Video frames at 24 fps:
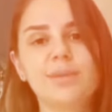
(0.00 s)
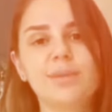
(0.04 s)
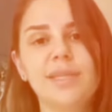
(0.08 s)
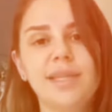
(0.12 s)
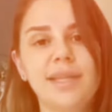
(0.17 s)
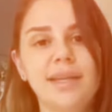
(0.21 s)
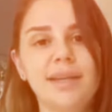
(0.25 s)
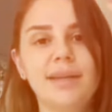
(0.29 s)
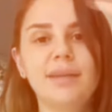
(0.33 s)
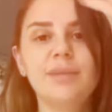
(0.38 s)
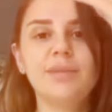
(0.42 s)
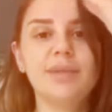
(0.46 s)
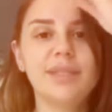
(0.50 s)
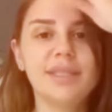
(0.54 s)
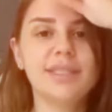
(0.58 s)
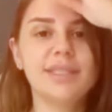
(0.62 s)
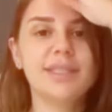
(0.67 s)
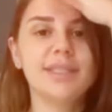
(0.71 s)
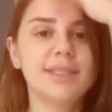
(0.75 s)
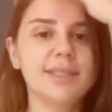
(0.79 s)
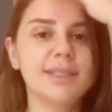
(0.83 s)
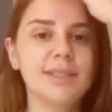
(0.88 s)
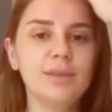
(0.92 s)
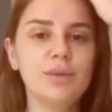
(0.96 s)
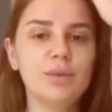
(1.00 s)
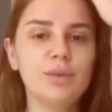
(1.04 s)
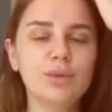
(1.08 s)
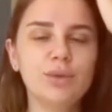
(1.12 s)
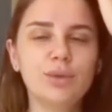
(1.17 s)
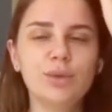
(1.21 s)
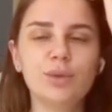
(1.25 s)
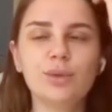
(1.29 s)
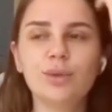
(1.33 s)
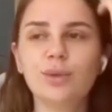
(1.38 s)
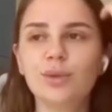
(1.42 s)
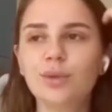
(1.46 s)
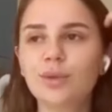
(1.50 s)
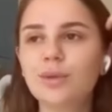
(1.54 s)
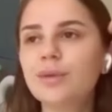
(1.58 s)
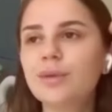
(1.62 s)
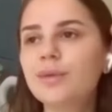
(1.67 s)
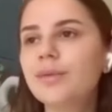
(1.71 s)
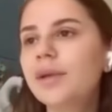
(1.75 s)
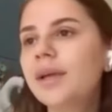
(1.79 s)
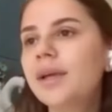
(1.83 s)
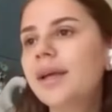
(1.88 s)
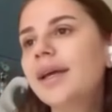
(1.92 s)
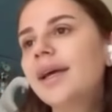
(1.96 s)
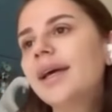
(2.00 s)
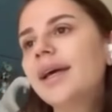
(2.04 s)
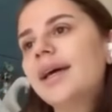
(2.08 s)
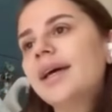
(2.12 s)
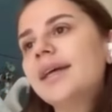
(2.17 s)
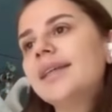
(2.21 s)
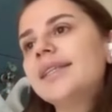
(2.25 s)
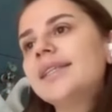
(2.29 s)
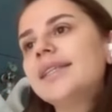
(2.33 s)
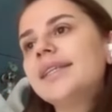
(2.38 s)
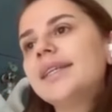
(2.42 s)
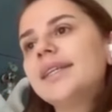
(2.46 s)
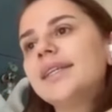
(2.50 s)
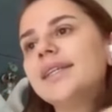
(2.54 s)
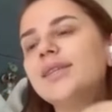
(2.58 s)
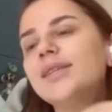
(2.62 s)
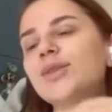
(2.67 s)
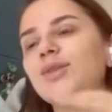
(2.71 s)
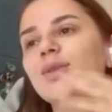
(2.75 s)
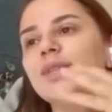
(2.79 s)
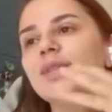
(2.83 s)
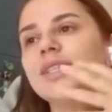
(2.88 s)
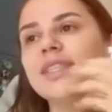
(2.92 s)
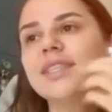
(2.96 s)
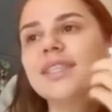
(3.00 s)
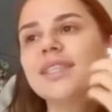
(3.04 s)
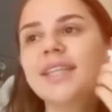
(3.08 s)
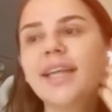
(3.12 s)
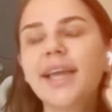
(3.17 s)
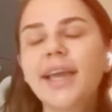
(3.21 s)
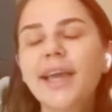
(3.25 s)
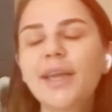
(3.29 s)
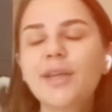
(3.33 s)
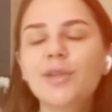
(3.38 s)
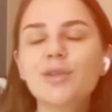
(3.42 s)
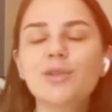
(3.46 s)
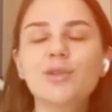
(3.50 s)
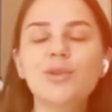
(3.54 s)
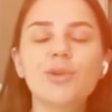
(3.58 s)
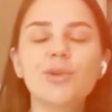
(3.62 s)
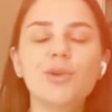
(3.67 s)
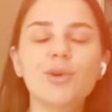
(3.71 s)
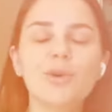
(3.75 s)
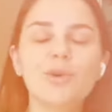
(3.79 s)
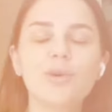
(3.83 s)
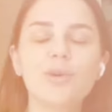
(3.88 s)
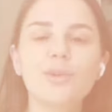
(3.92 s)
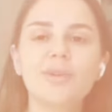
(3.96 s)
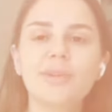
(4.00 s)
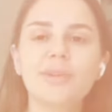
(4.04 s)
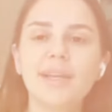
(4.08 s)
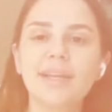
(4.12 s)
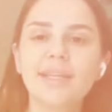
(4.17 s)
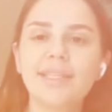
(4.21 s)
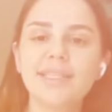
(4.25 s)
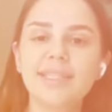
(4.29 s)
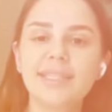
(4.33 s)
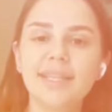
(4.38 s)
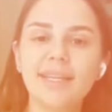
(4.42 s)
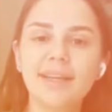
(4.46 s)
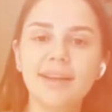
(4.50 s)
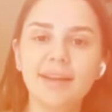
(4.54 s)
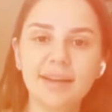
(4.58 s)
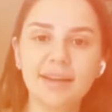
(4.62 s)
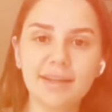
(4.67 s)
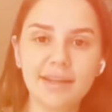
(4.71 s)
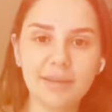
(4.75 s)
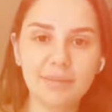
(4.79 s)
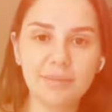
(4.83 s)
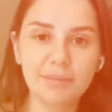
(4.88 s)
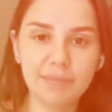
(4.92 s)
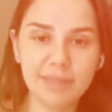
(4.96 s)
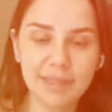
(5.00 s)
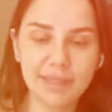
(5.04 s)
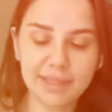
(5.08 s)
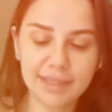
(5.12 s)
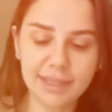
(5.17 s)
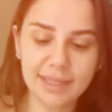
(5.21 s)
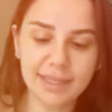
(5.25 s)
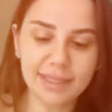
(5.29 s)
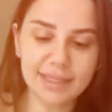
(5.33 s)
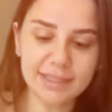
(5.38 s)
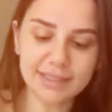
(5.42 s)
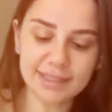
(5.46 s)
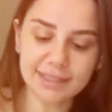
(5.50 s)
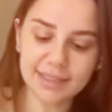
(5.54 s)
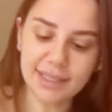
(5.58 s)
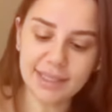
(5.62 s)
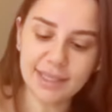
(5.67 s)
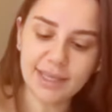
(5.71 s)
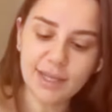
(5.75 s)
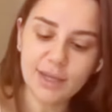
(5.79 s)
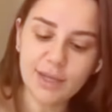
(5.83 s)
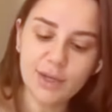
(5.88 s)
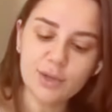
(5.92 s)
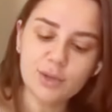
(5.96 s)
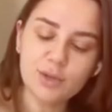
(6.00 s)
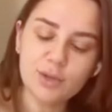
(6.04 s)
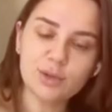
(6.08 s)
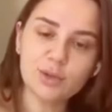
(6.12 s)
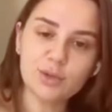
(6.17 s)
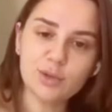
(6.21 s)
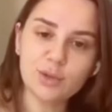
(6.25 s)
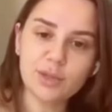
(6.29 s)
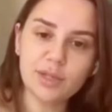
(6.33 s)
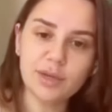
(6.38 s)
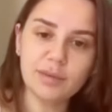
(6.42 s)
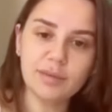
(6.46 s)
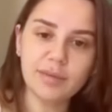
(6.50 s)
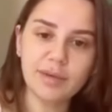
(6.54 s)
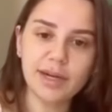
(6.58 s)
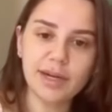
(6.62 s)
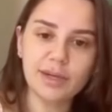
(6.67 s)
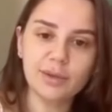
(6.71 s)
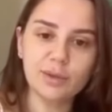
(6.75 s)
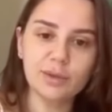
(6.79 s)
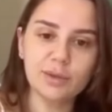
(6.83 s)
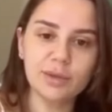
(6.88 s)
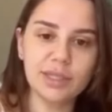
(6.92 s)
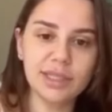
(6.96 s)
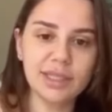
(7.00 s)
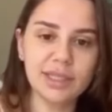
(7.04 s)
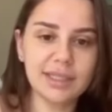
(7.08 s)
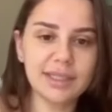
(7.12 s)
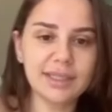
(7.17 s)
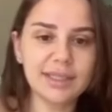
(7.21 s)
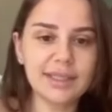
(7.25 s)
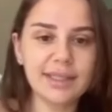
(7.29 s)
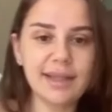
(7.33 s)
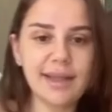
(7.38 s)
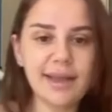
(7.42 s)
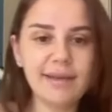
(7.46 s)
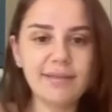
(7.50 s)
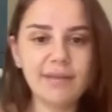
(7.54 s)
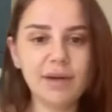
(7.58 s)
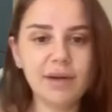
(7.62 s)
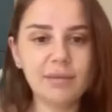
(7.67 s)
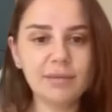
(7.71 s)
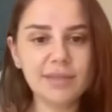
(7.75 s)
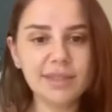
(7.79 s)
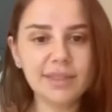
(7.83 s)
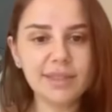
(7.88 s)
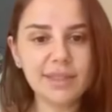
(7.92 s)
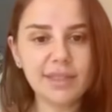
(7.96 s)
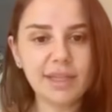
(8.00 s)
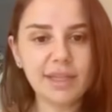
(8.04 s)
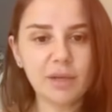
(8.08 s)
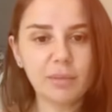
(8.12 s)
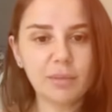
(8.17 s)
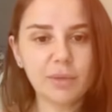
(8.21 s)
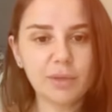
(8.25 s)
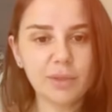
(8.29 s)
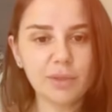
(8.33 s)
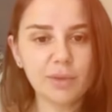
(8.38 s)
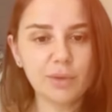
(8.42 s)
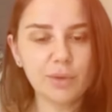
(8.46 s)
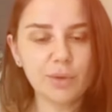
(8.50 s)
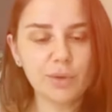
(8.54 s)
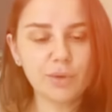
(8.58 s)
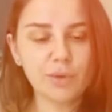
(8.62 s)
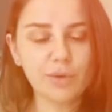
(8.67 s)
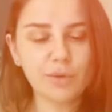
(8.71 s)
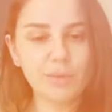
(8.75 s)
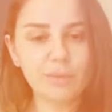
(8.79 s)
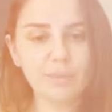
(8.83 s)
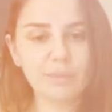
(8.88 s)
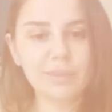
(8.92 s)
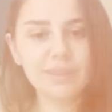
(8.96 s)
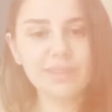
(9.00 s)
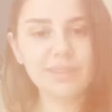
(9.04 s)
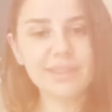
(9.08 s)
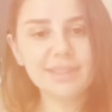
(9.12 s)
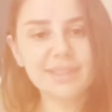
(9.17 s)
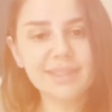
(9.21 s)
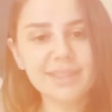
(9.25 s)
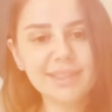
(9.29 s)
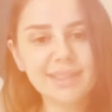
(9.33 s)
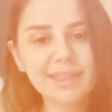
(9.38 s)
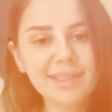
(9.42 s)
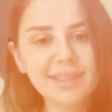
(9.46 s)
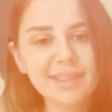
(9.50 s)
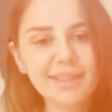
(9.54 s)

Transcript: direnebilecek diye düşünüyorum. Hastane sürecinde en çok korkutan şeylerden bir tanesi de şu damar yollarının devamlı kapanıyor olması.